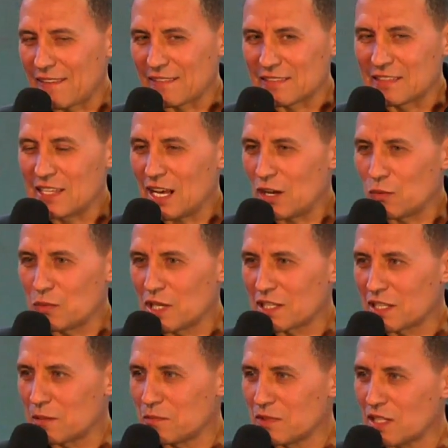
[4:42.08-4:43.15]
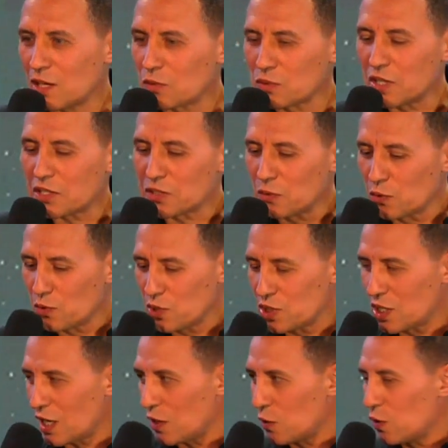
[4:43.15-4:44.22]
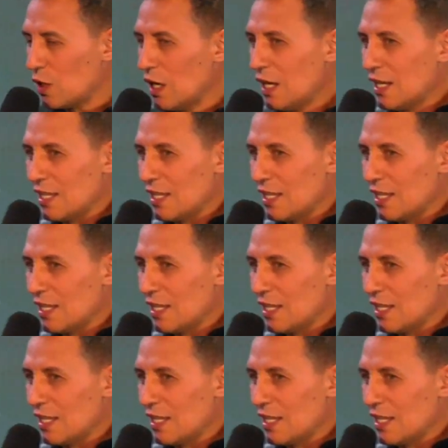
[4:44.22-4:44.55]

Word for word: Да, у меня там, я куда-то уезжаю.